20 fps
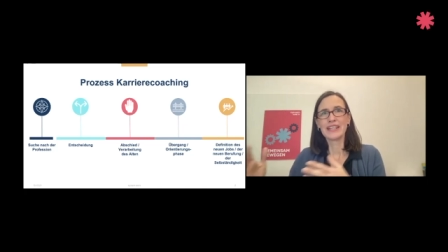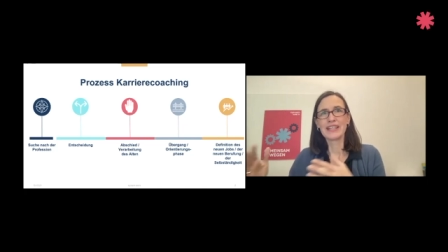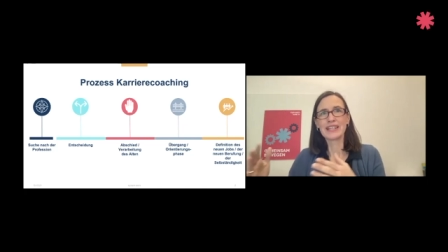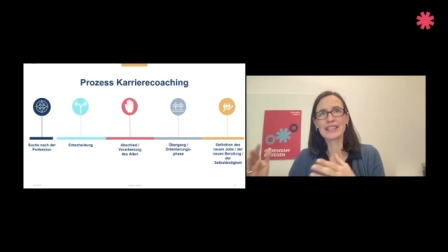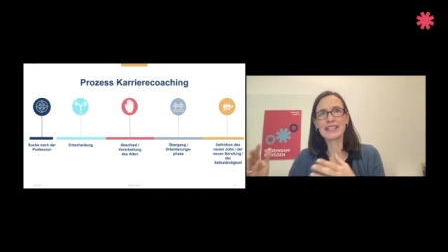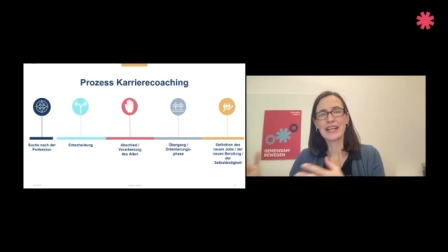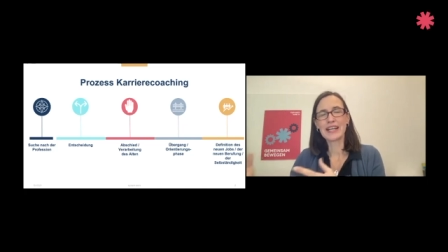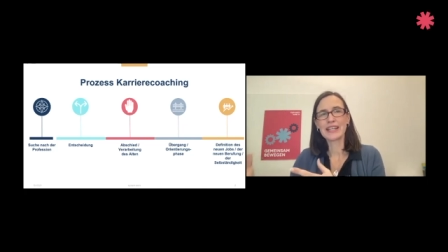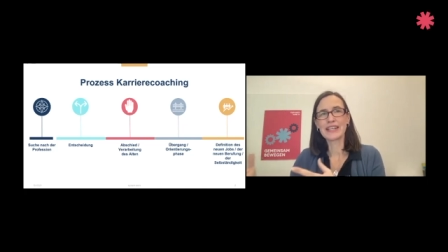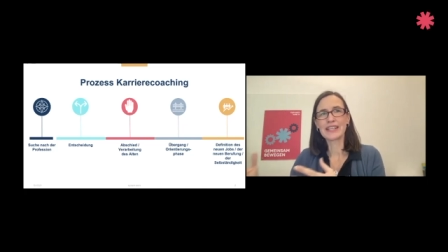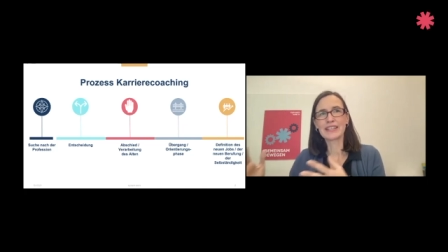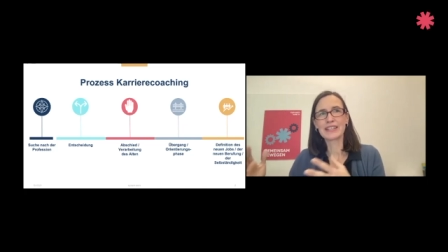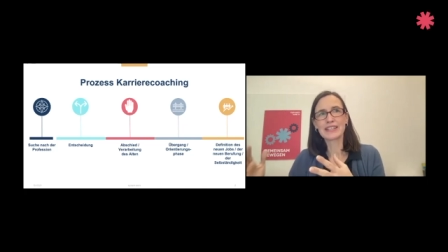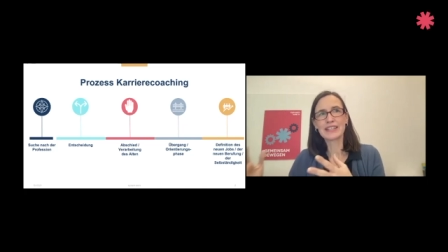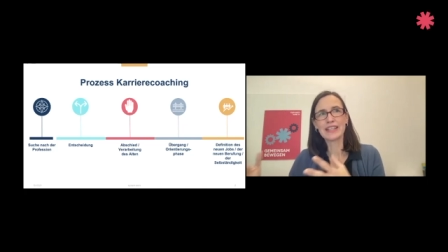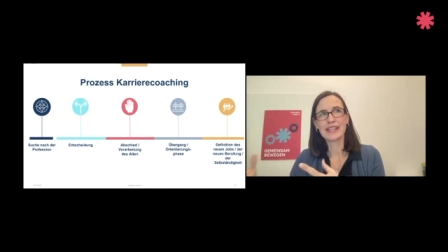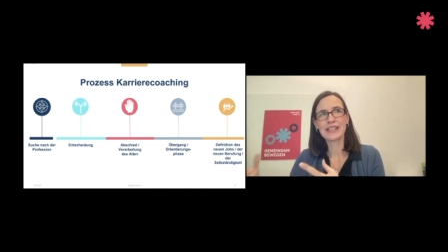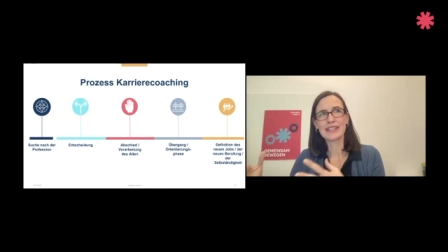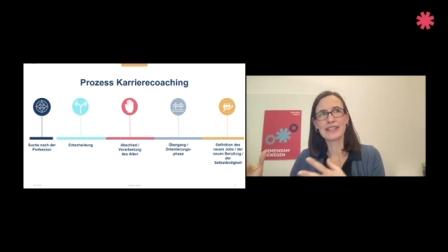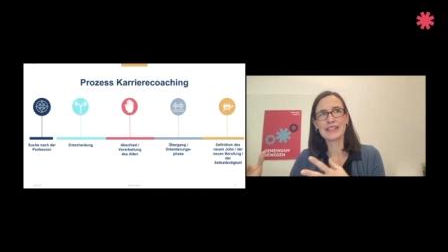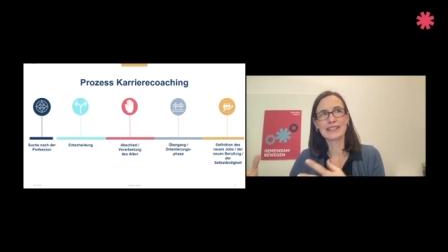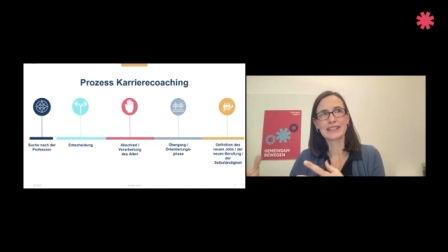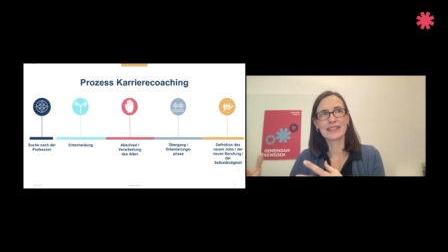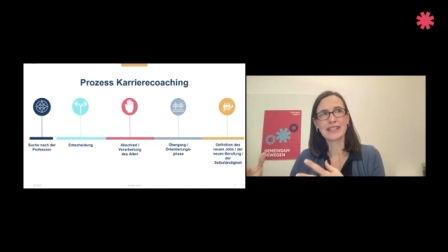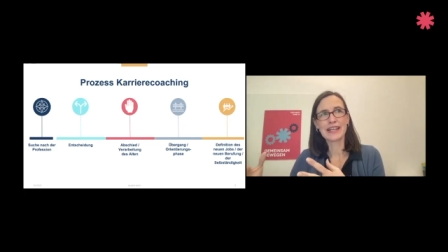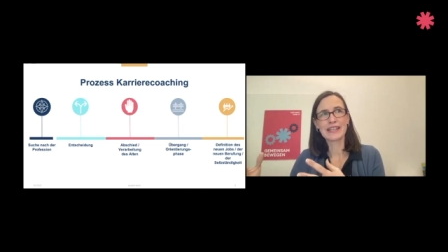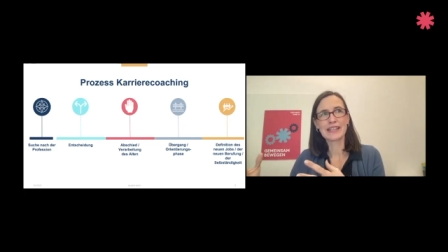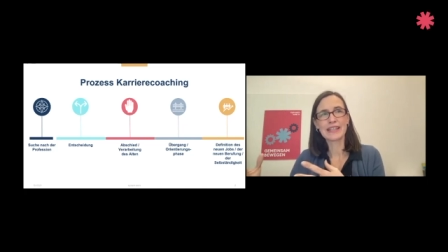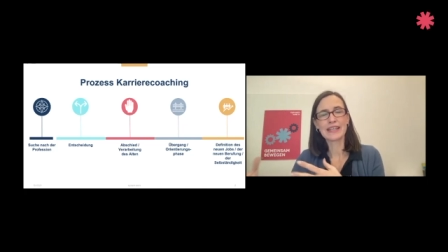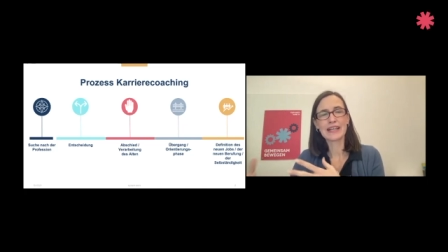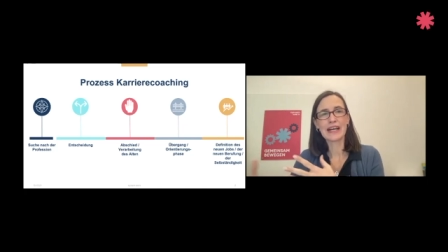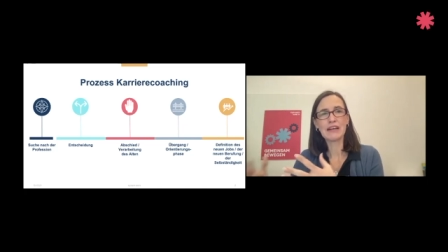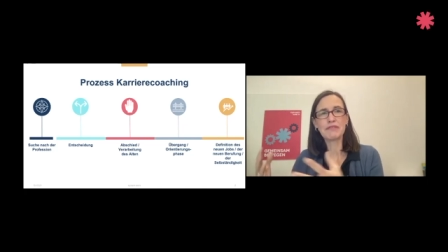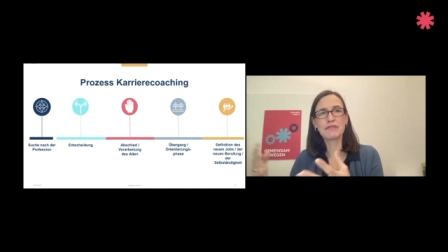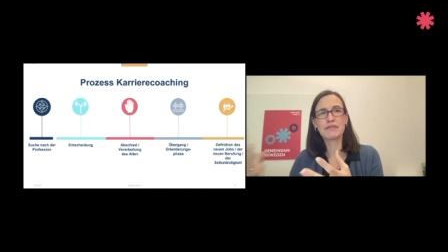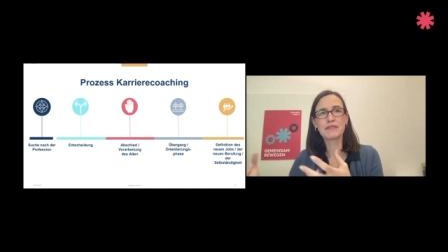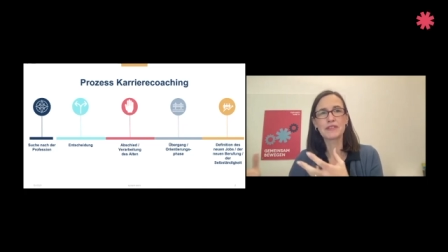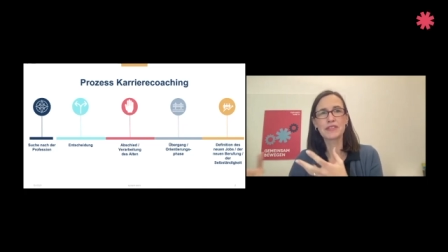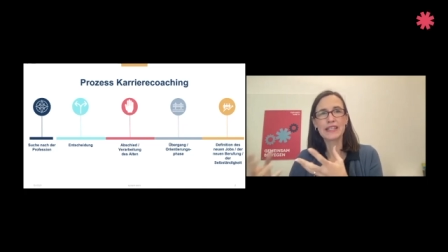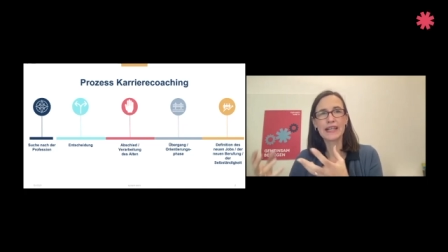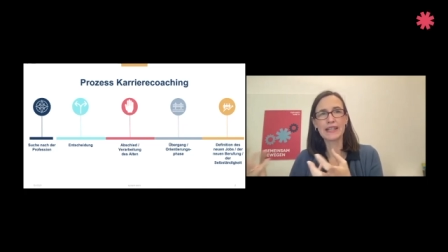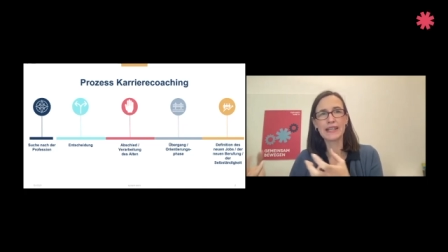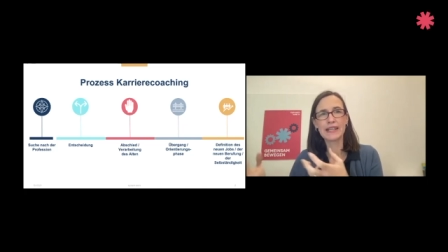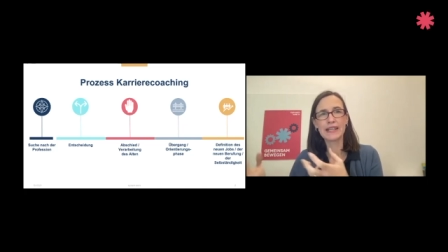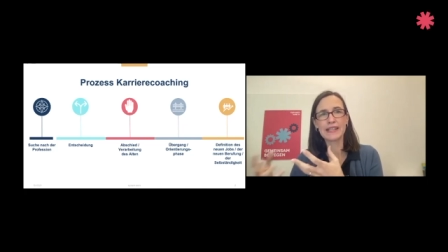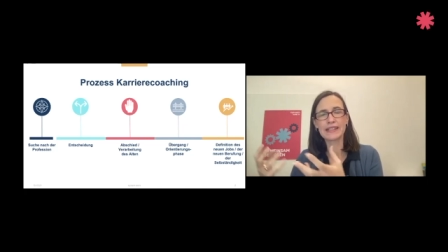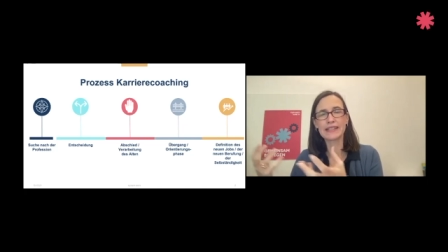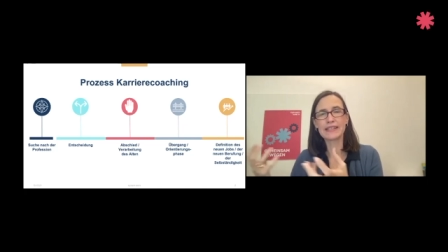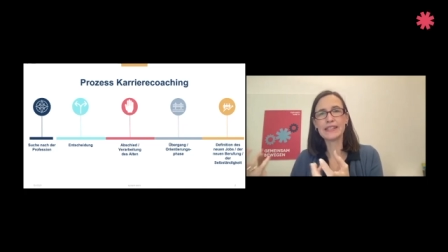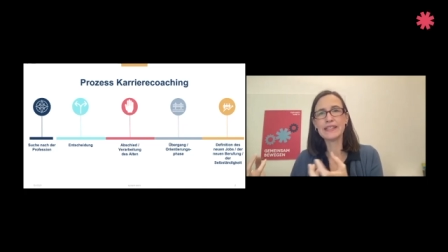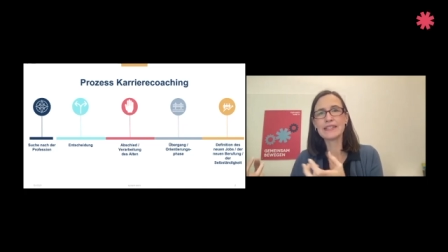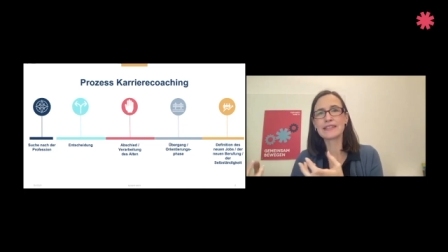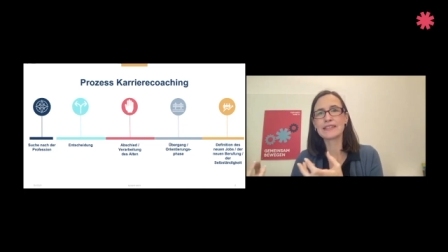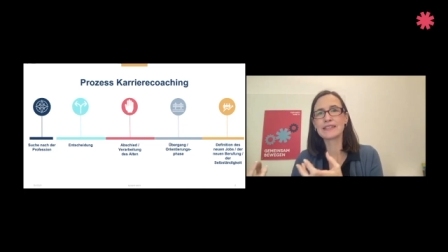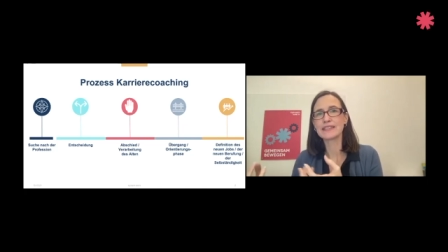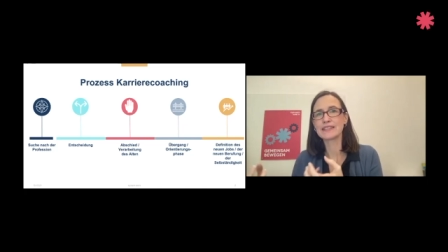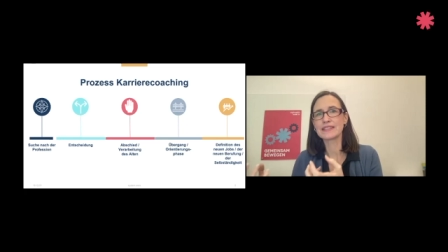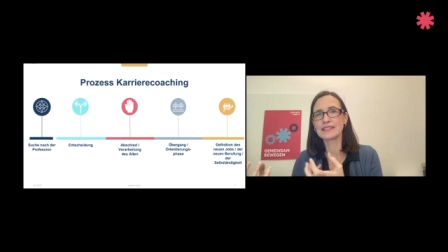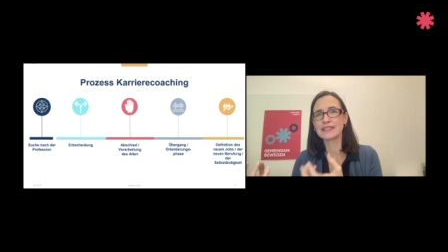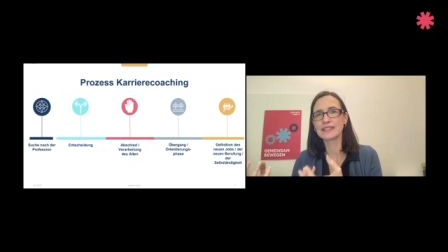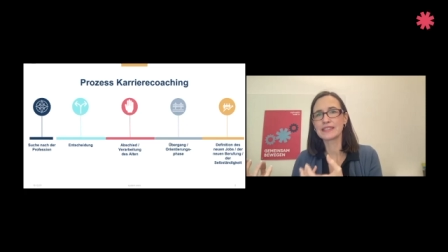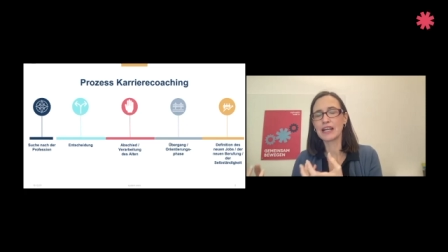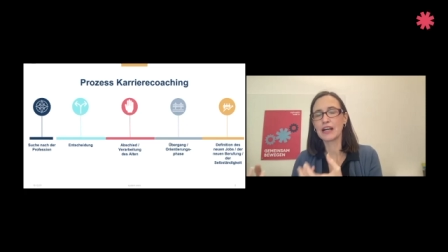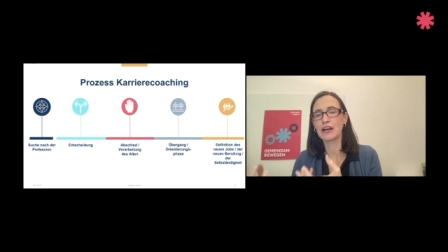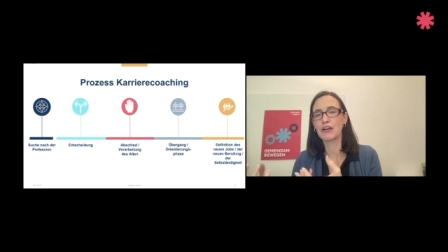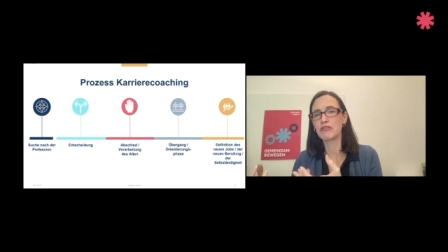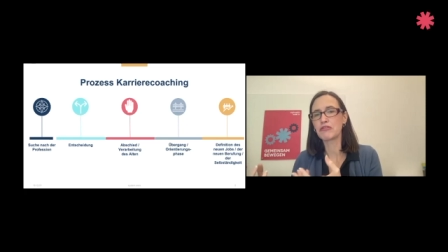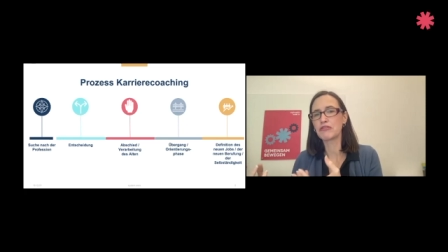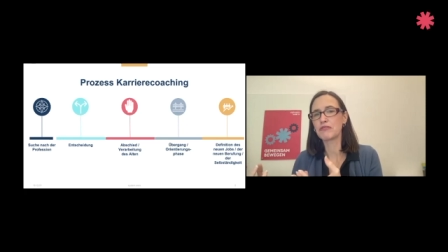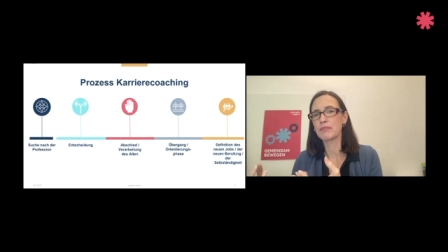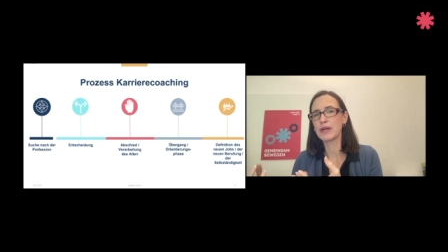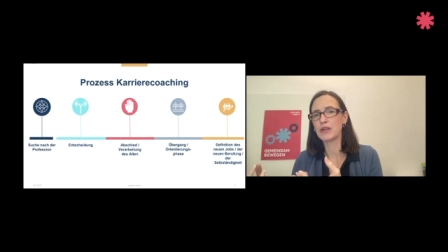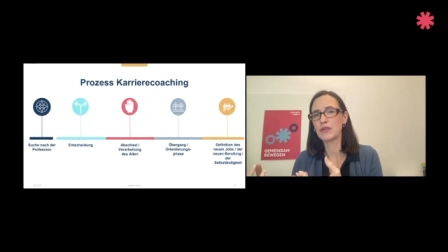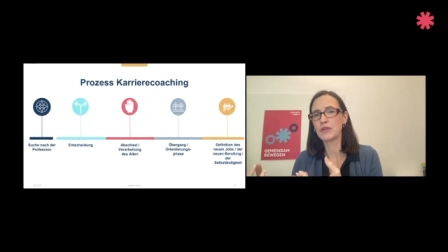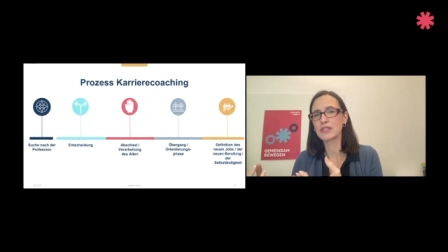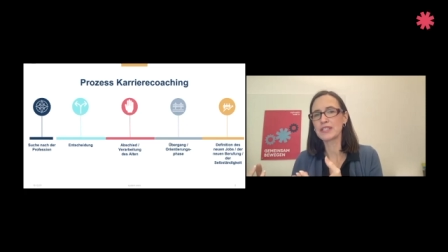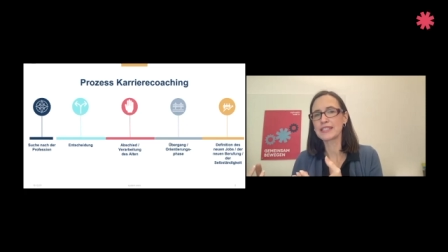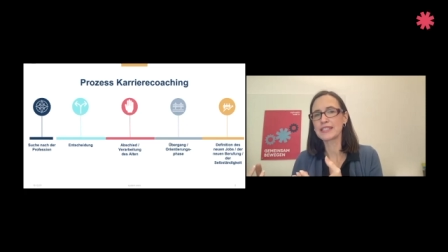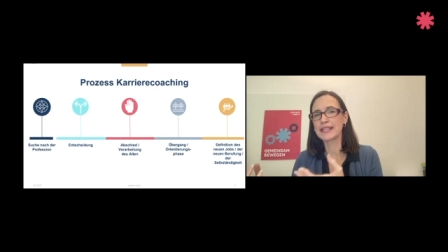kein, kein, keine Kraft, keine Energie sich, sich aufbaut,